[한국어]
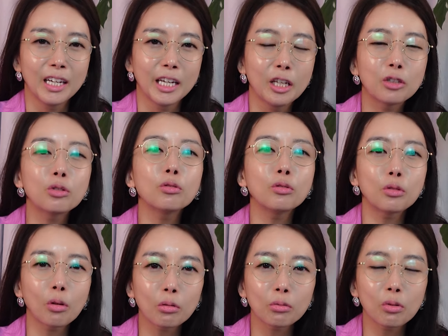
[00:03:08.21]

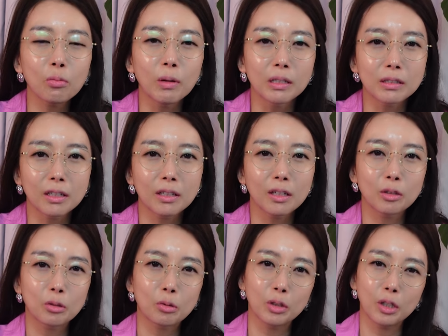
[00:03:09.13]
이준석도
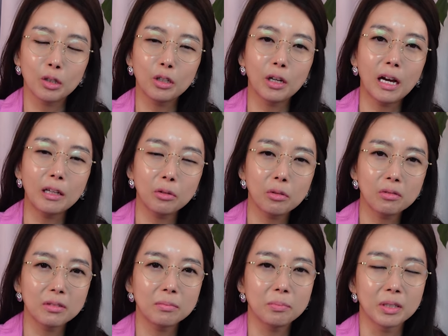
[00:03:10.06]
마찬가지로 이
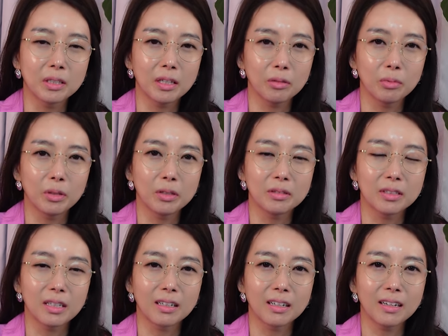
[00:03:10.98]
한동훈
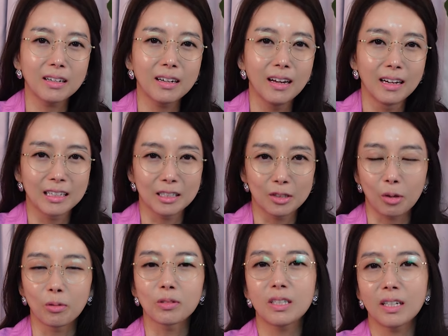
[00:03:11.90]
비대위원장의 그
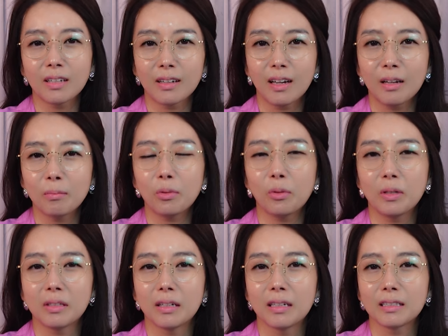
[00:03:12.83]
정책
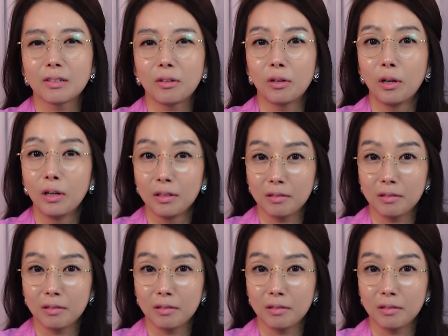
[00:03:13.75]
행보에 대해서